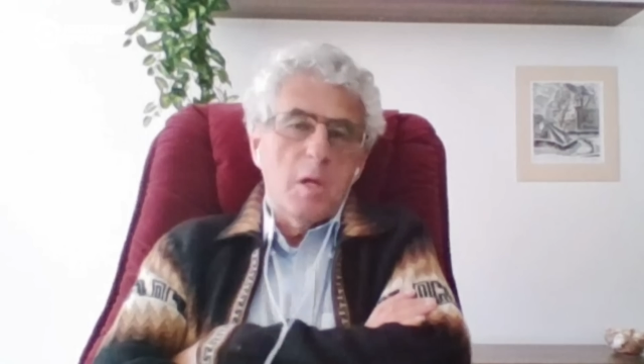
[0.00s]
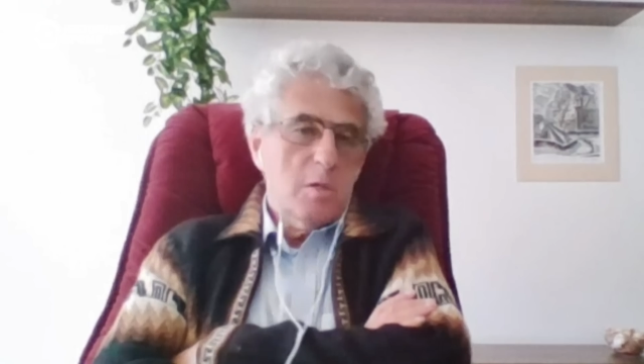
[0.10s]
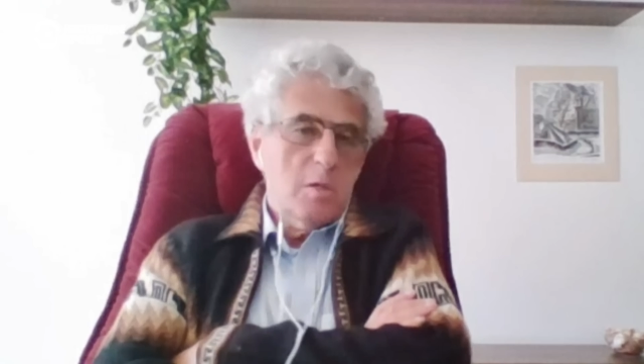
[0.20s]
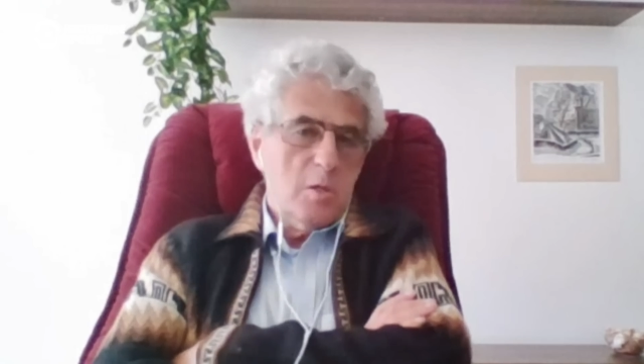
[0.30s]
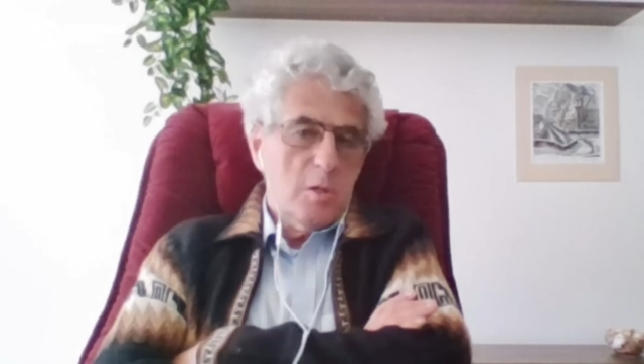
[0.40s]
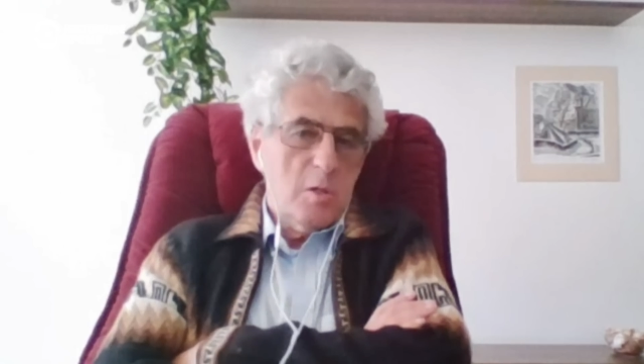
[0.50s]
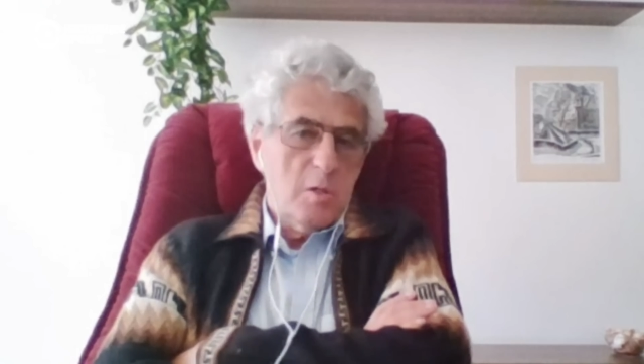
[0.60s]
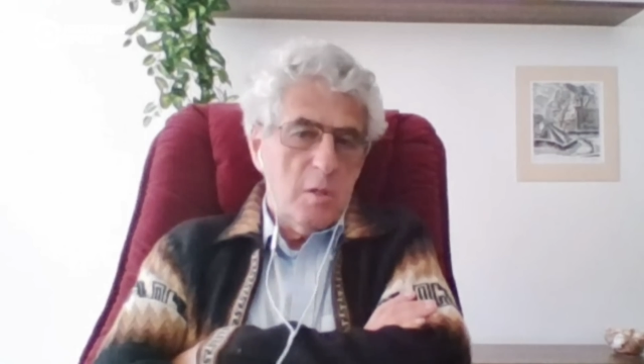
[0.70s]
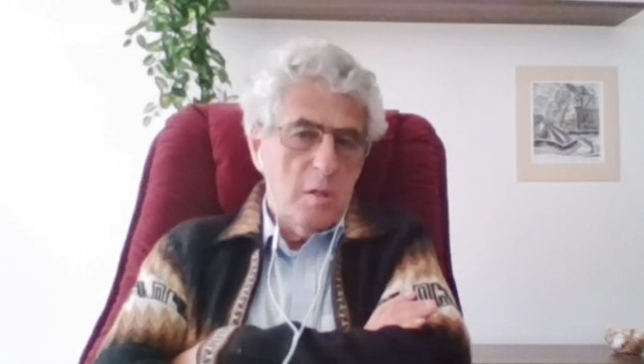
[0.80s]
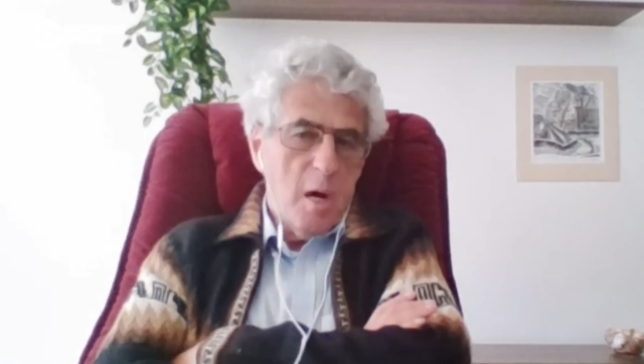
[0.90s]

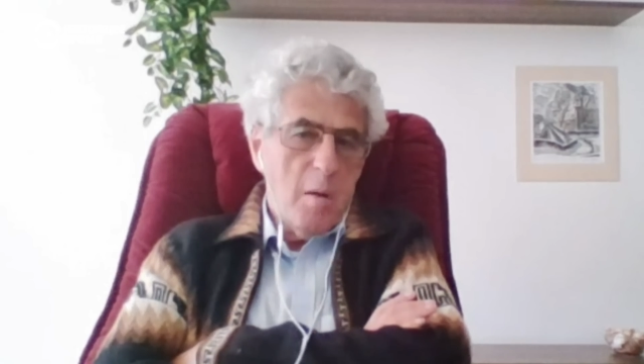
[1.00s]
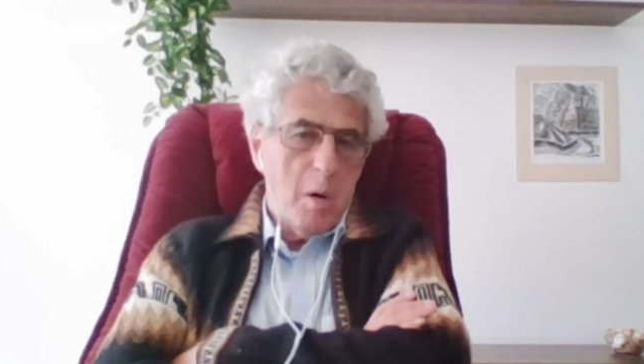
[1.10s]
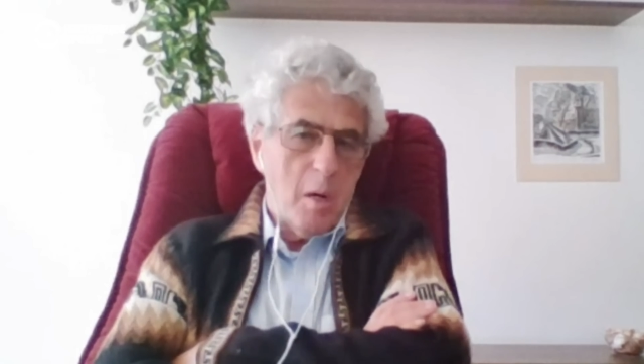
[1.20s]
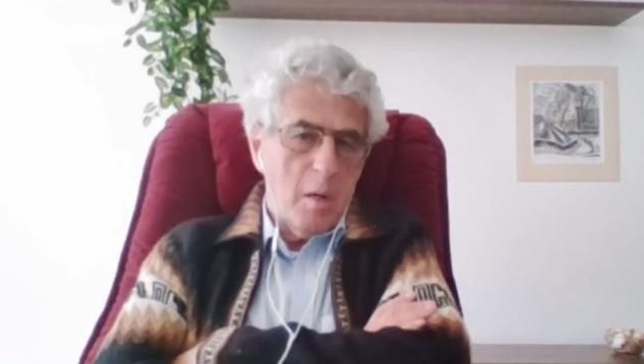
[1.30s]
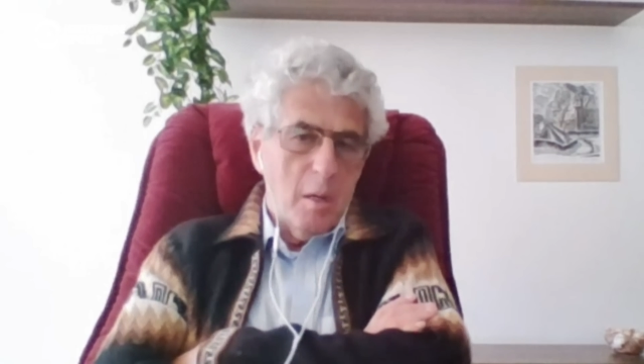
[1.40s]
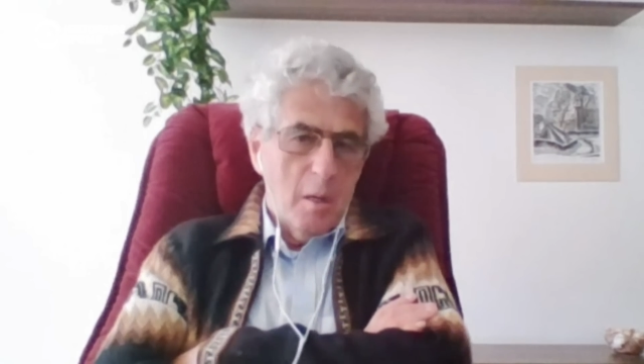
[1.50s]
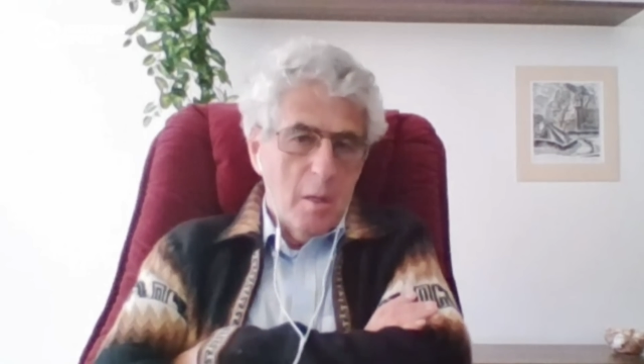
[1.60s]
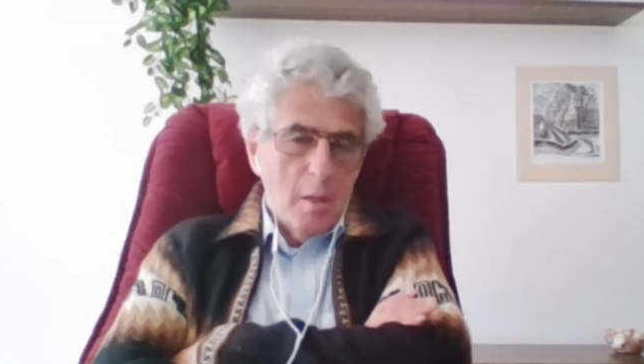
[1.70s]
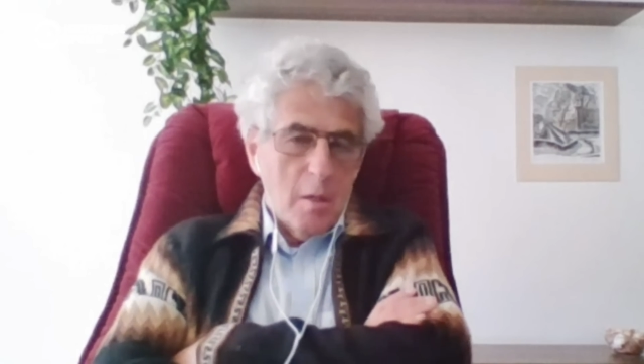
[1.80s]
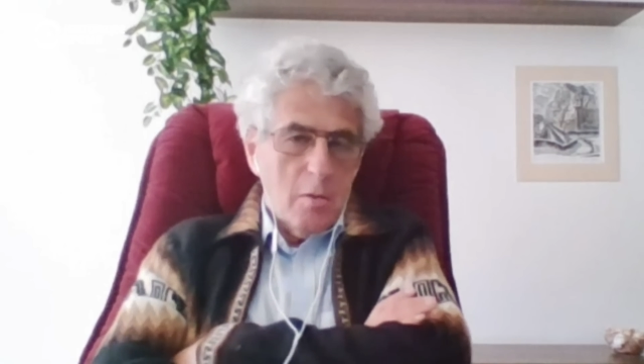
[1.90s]
молодящаяся дама,
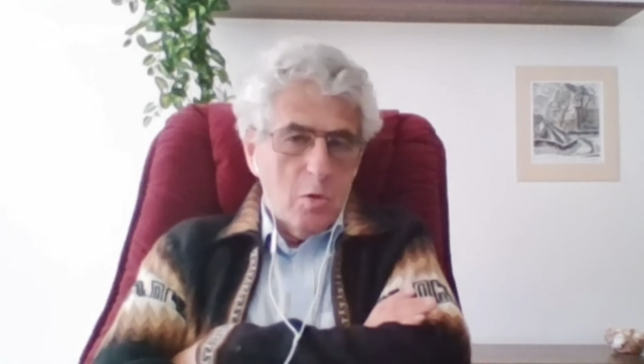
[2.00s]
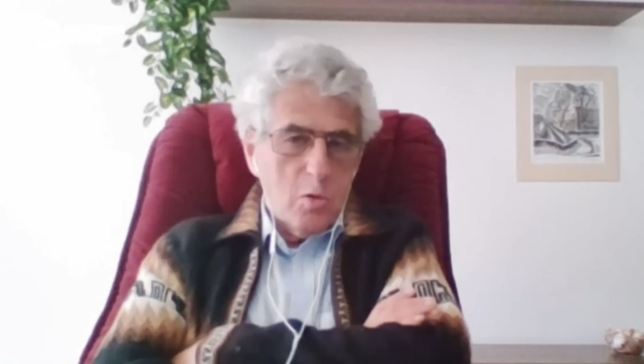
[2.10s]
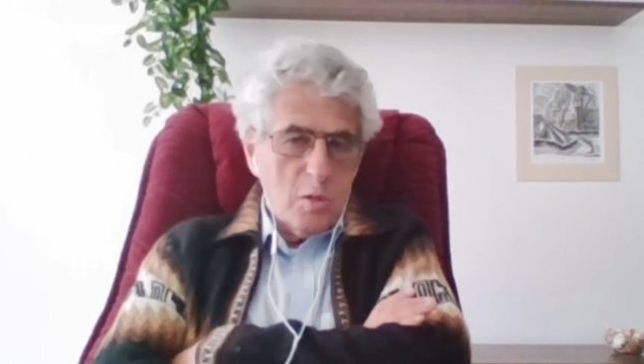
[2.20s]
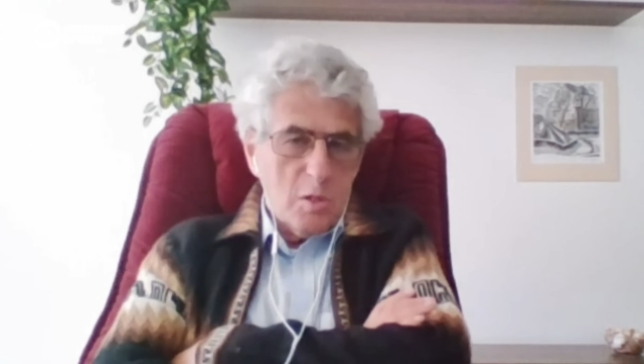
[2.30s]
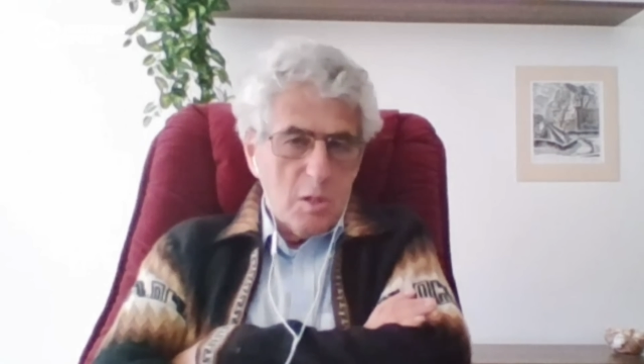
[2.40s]
должен